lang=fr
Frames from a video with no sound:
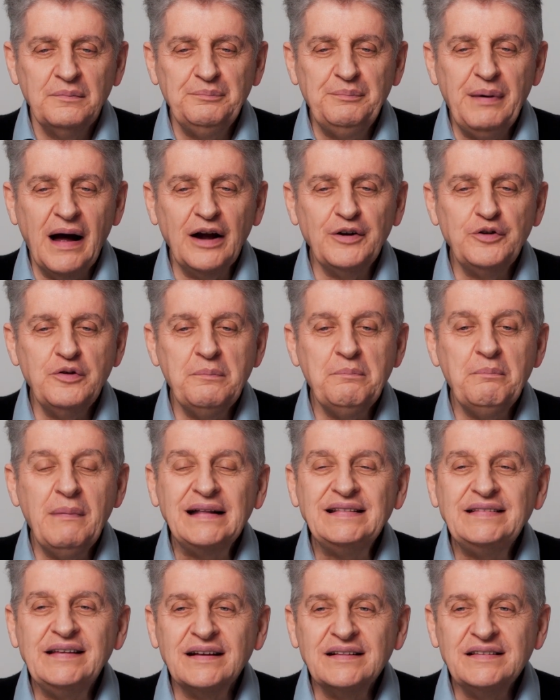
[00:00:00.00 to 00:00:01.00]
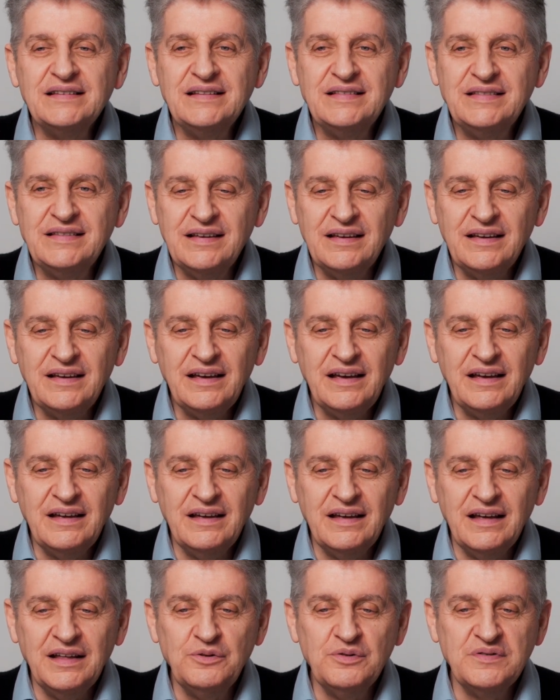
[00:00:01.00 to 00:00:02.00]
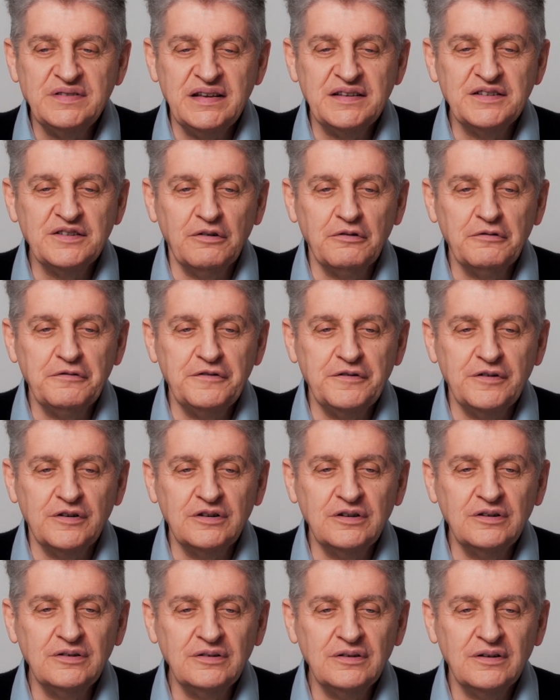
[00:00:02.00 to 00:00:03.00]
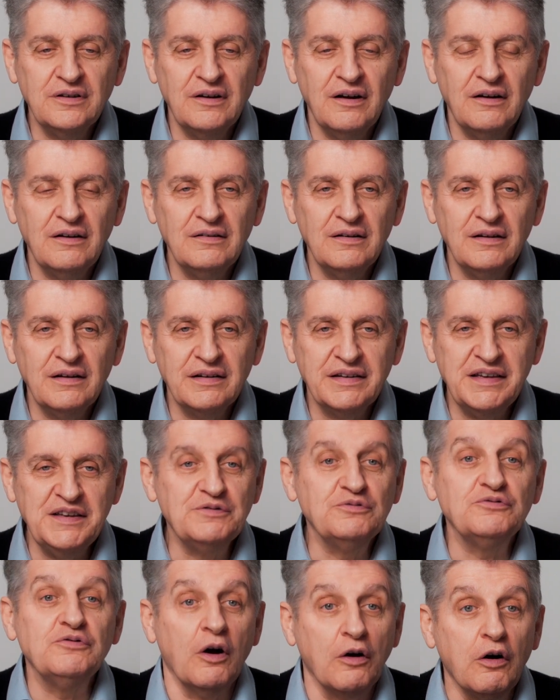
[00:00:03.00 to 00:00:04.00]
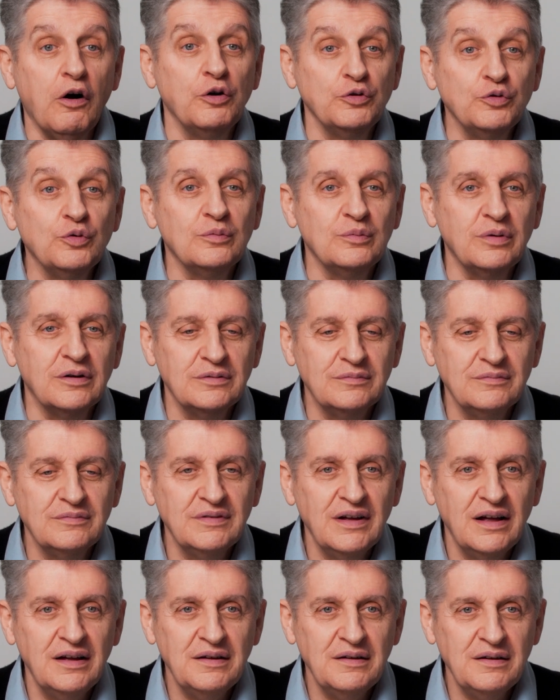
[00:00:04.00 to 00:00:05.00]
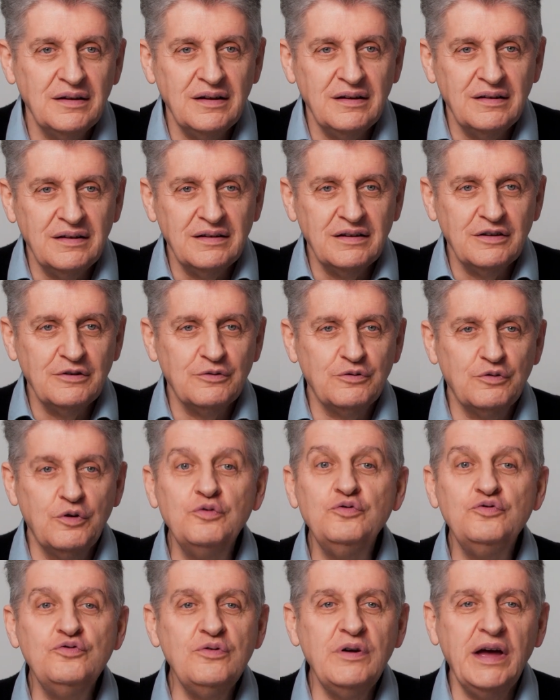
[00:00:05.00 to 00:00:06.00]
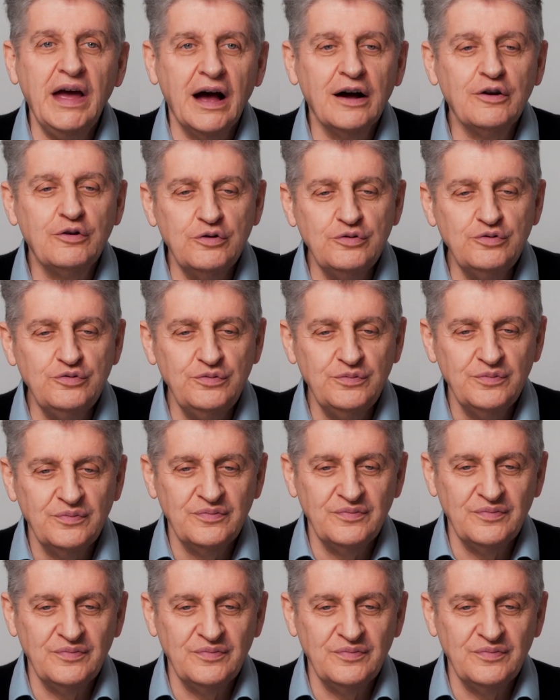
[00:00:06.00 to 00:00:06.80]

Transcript: parle de maternité et de ses enfants qui sont en grand nombre, connus et inconnus.